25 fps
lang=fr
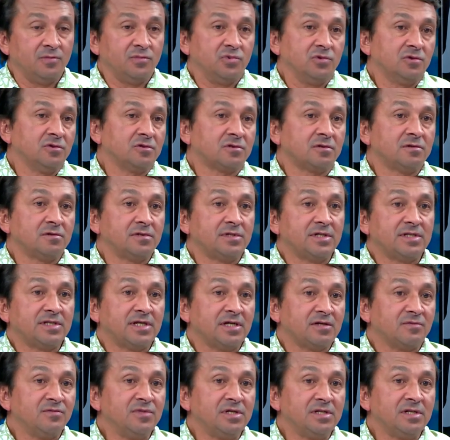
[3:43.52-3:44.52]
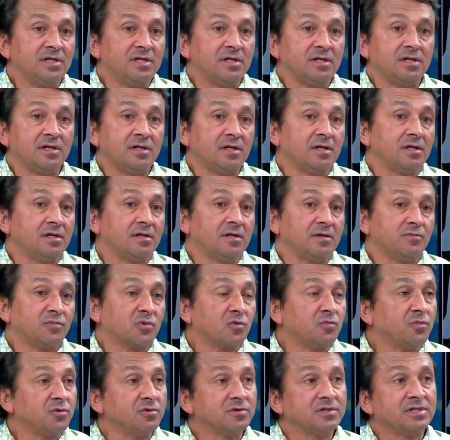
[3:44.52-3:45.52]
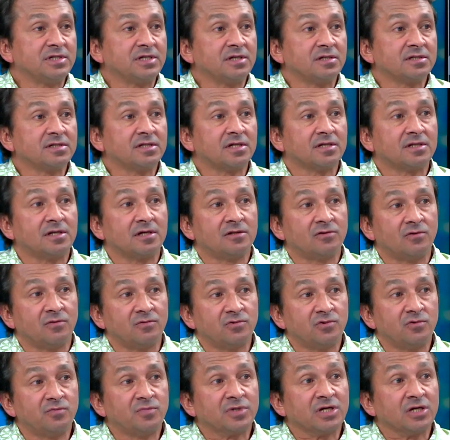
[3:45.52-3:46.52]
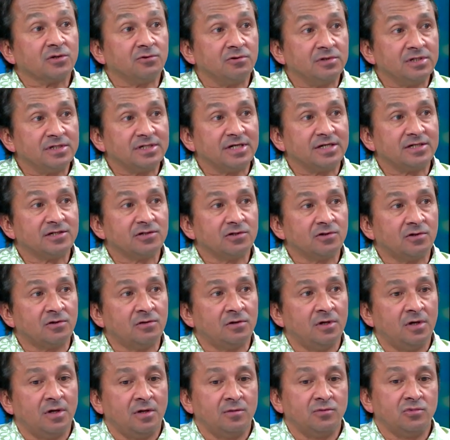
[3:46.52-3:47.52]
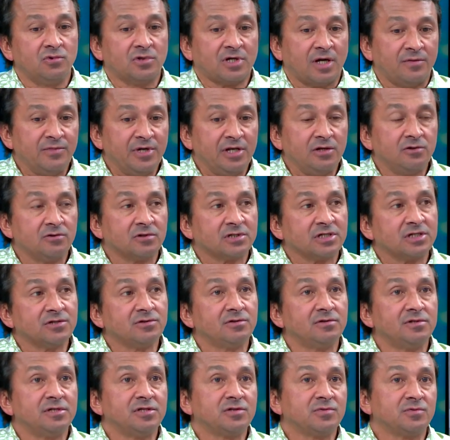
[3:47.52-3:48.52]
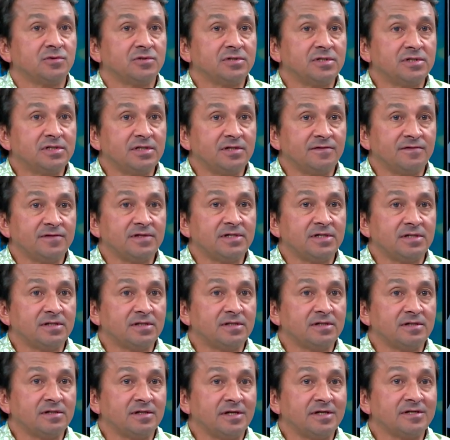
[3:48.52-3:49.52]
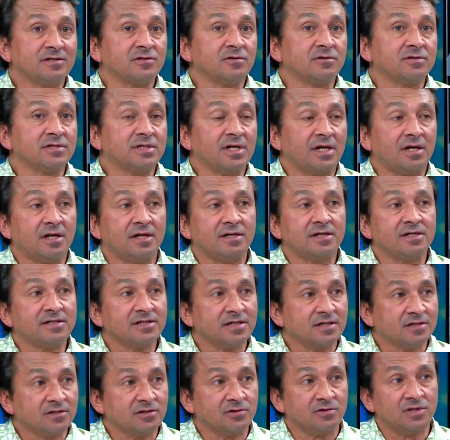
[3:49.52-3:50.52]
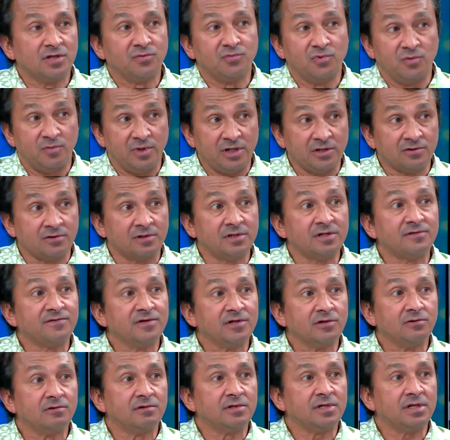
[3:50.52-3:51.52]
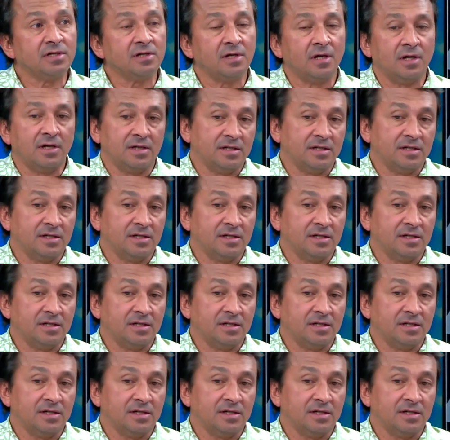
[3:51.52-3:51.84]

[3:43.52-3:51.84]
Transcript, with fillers: pour euh, déterminer et proposer un certain nombre de préconisations pour améliorer ce dispositif qui est euh, essentiel à l'insertion des publics en difficulté,